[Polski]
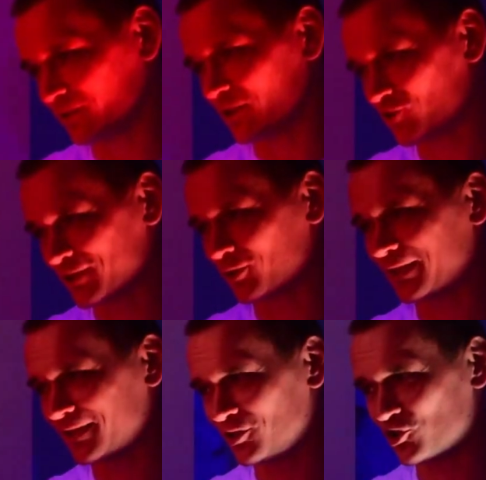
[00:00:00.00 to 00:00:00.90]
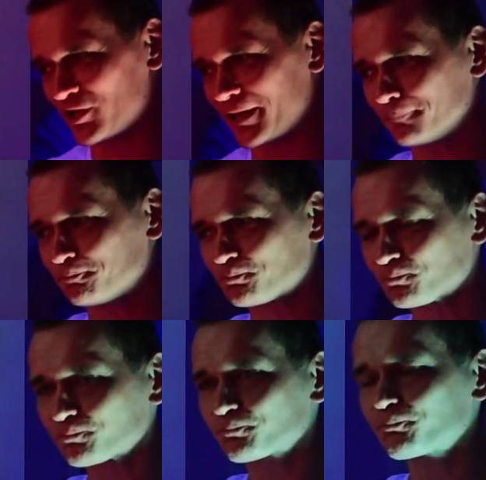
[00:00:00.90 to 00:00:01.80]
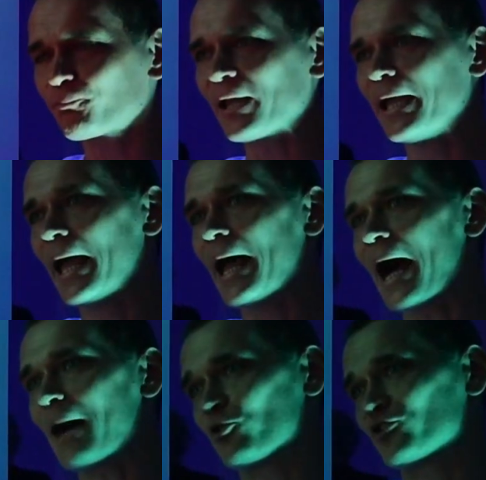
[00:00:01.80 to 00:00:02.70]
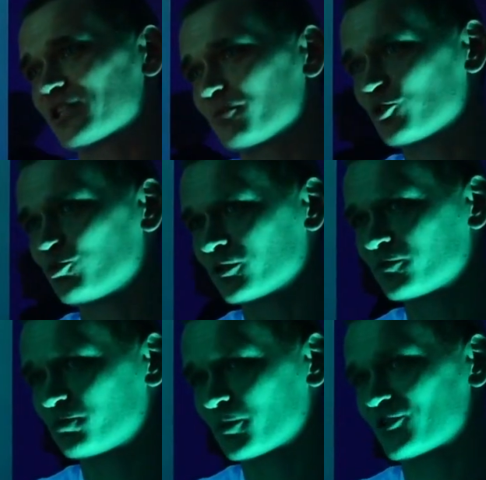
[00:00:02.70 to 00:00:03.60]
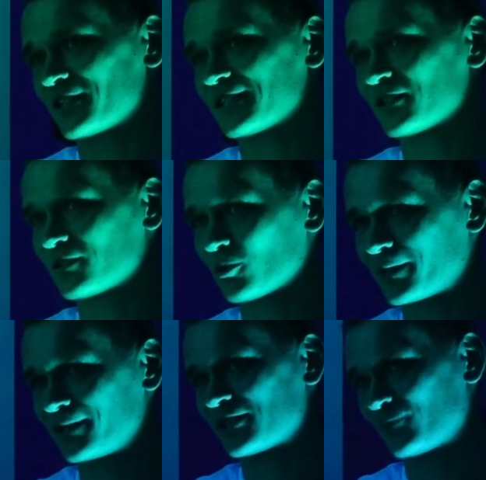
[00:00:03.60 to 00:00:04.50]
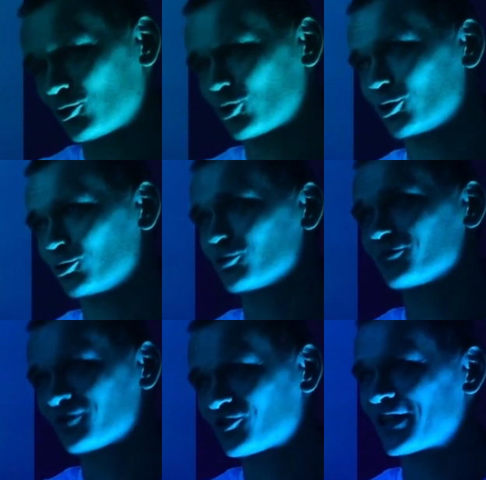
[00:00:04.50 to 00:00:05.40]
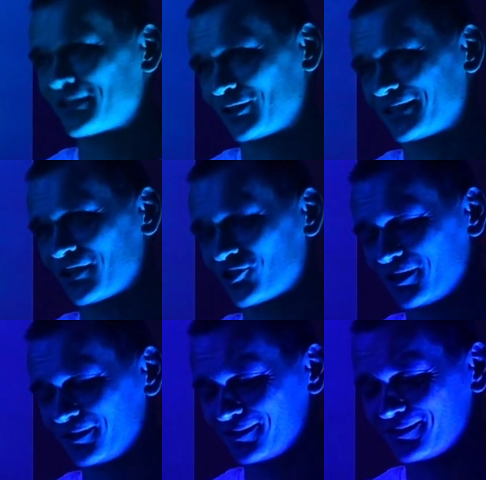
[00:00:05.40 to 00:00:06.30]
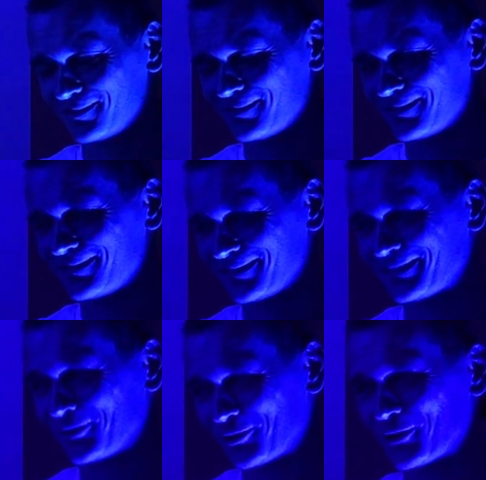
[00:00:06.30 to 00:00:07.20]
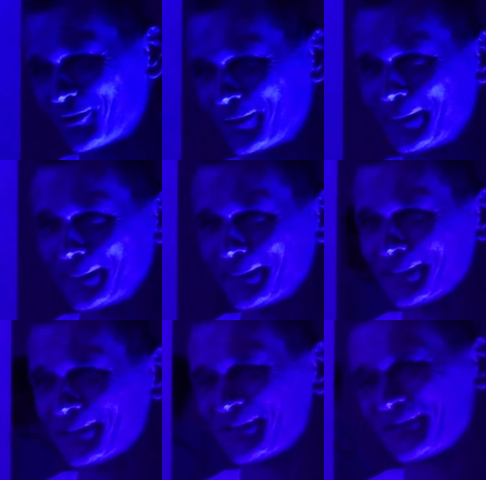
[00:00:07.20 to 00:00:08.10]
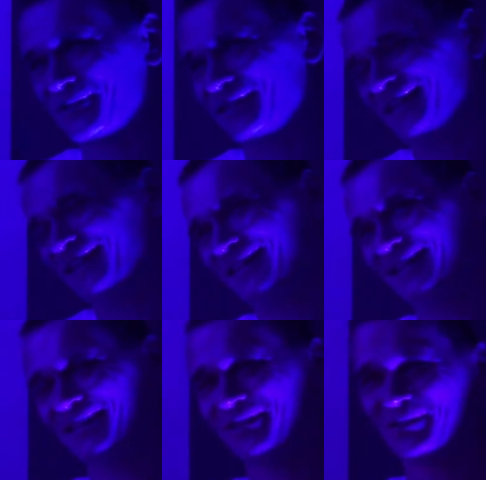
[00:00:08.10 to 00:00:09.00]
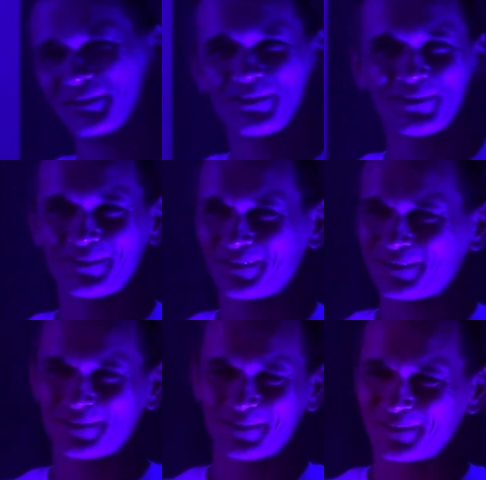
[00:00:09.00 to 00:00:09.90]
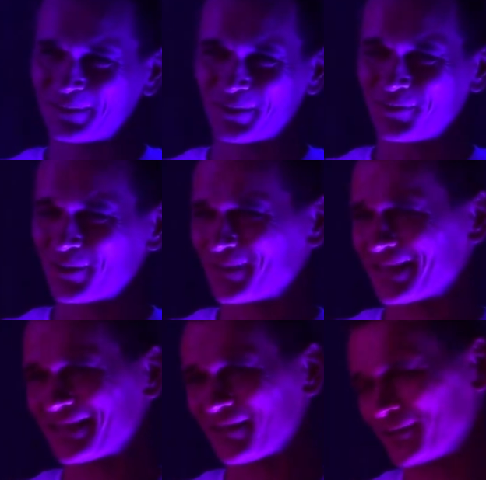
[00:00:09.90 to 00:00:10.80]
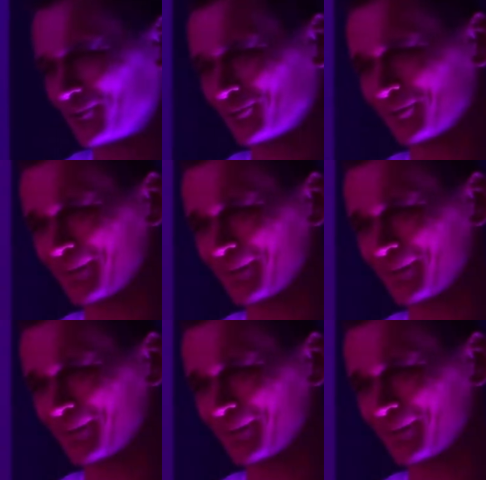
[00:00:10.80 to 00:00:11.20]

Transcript: tak czysto technicznie, a można zrobić błąd poprzez dobranie złego koloru. Często jest tak, że ten kolor, oj nie, no to, to w tym zestawieniu to